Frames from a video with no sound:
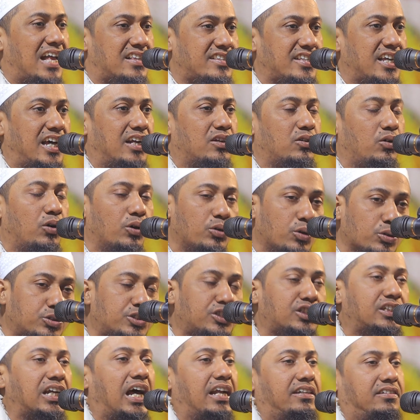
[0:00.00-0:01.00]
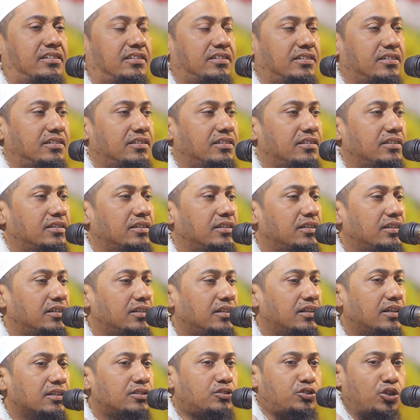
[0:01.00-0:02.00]
আচার অনুষ্ঠান
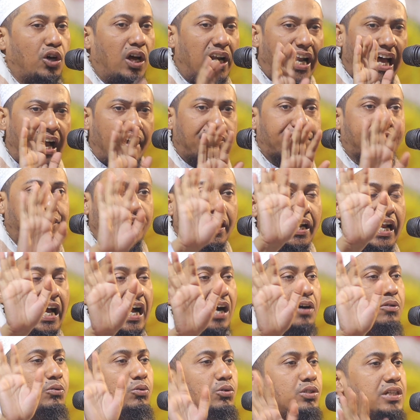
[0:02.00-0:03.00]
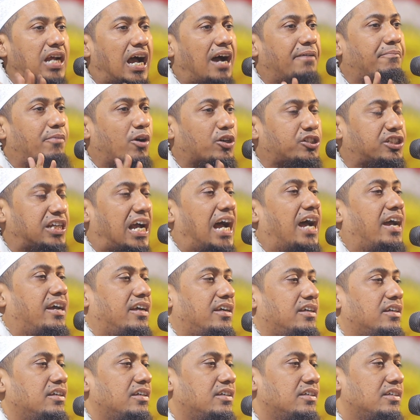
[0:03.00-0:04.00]
চলা ফেরা উঠা বসা
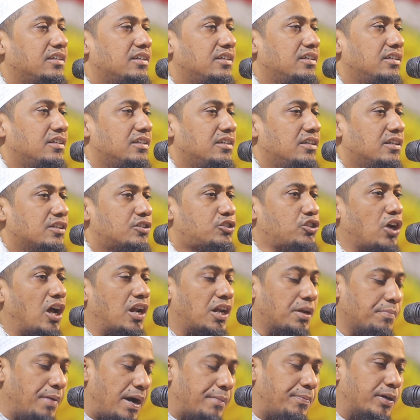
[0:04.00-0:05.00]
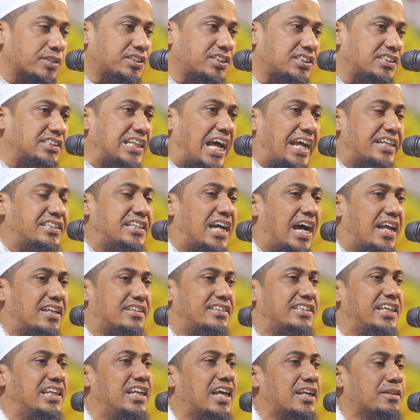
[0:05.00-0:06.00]
সর্বাবস্থায় যার
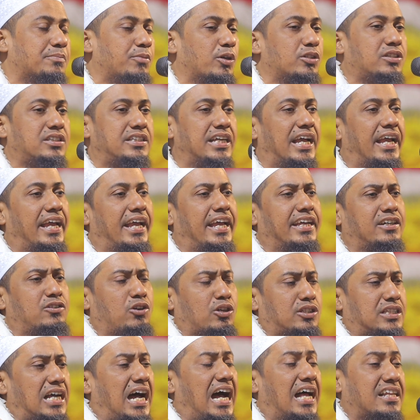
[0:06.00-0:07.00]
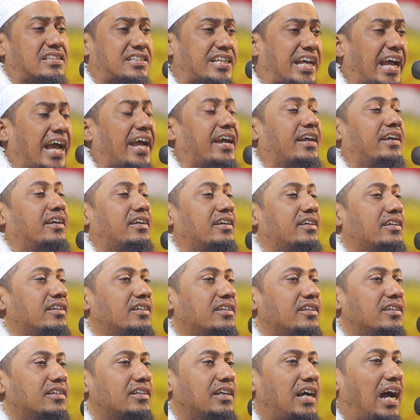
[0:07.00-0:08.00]
দিলের মধ্যে এই কথা আছে
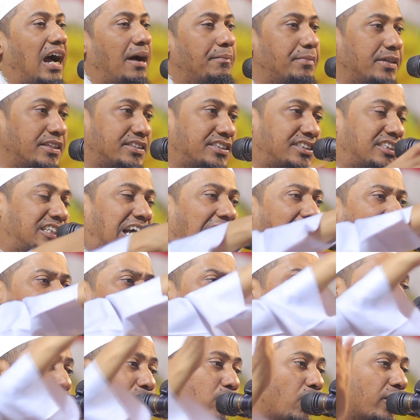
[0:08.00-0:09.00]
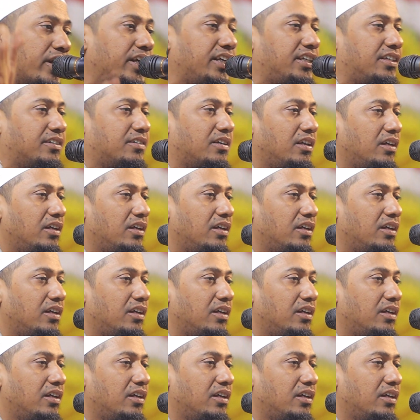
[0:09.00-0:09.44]
আমি যাই করি